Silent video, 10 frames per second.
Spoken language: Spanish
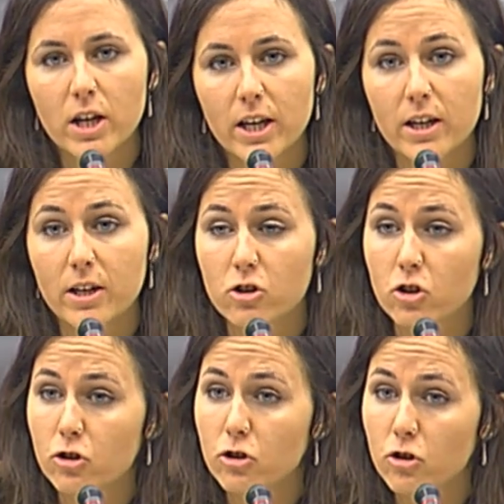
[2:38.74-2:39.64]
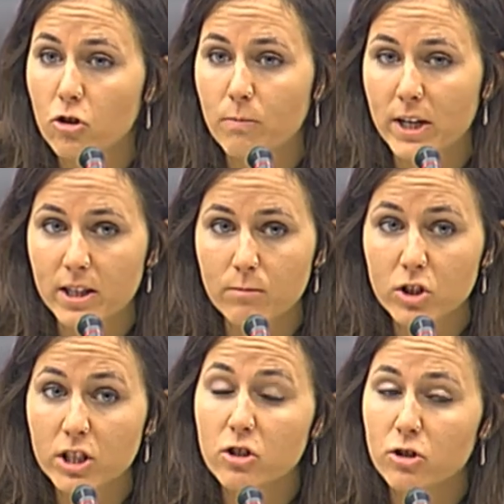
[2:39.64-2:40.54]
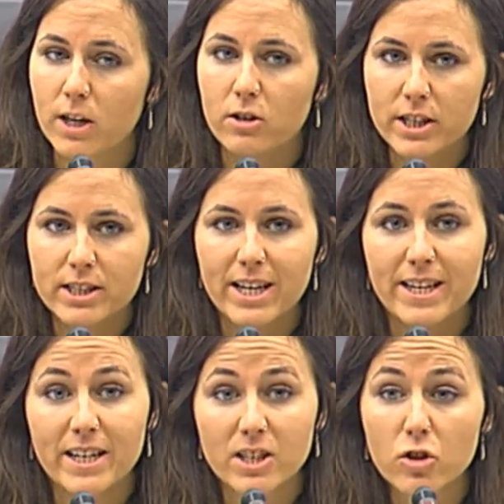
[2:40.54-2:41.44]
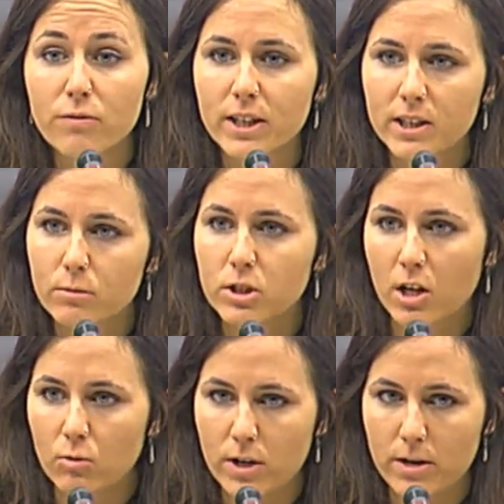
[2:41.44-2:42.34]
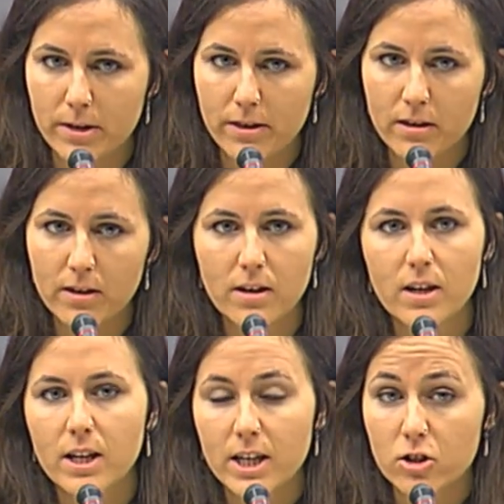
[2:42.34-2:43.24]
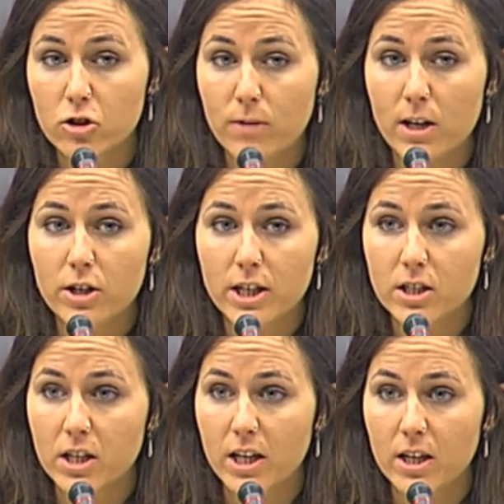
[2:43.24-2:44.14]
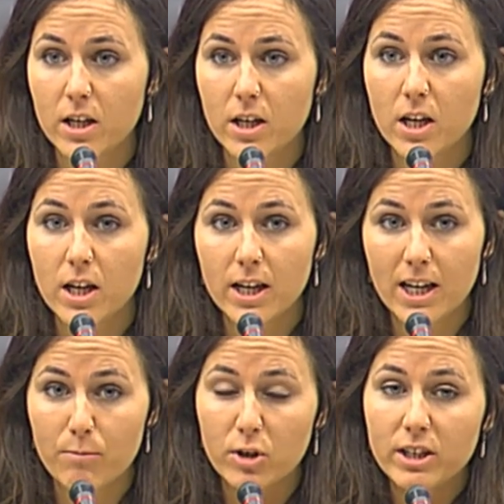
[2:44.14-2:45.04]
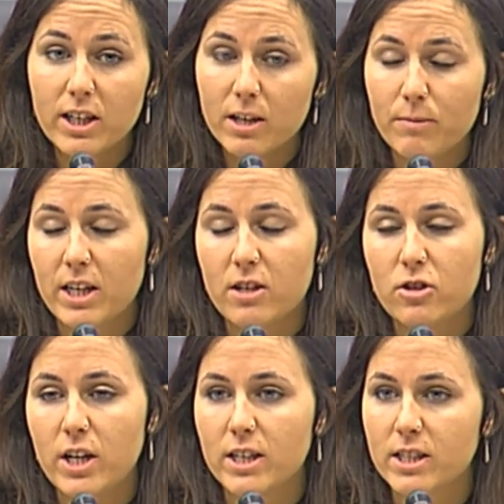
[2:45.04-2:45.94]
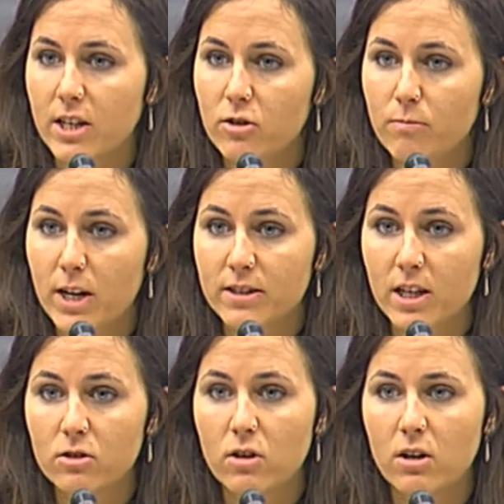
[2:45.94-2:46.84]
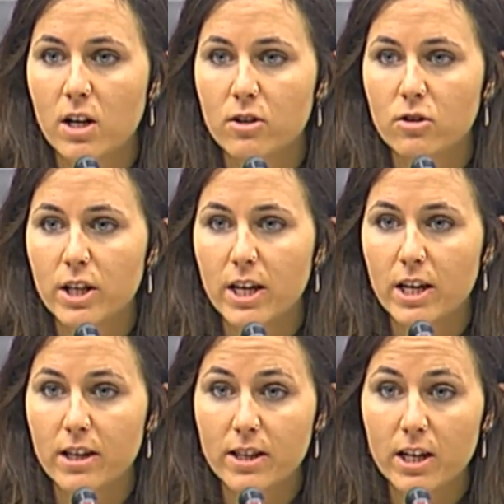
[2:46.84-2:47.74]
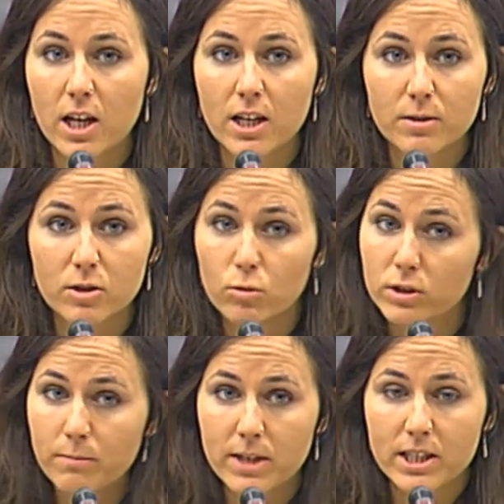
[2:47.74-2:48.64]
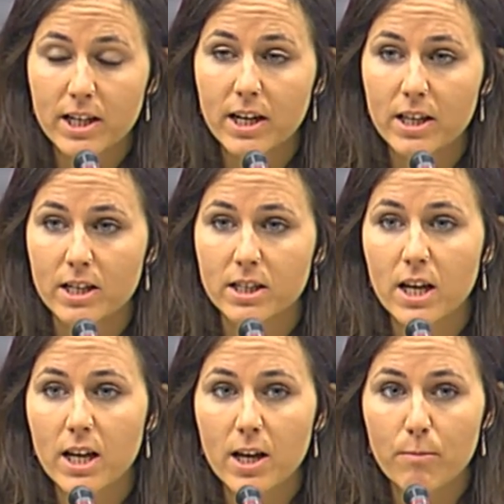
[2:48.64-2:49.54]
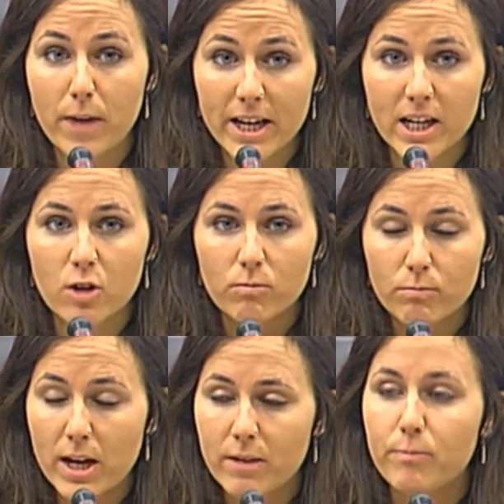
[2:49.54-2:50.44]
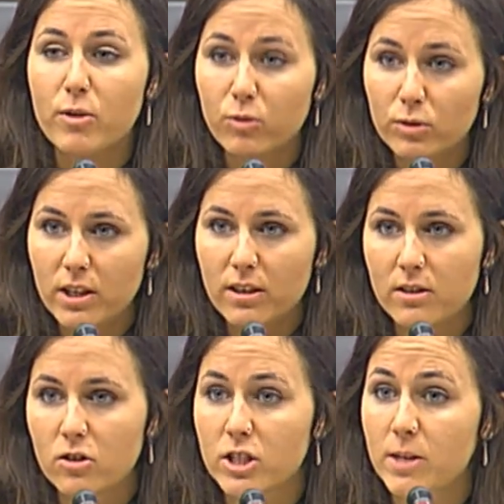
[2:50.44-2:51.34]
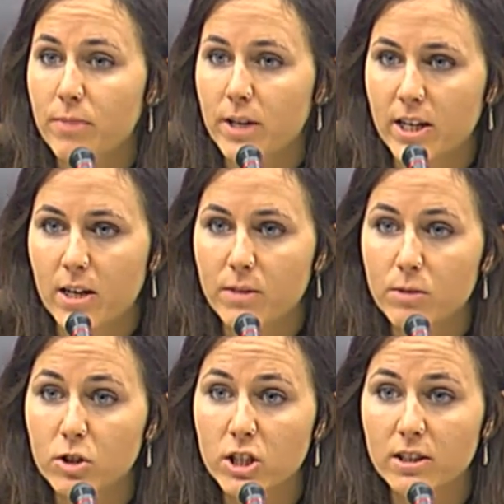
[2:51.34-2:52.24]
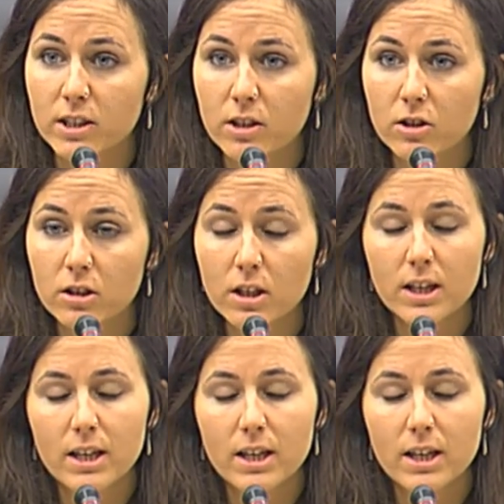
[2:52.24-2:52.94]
eh, nosotros no compartimos que esos valores se hayan hecho efectivos alguna vez esos valores, eh, la política migratoria que se ha ido implantando a lo largo de, las últimas décadas va, en, profundizando siempre en el mismo sentido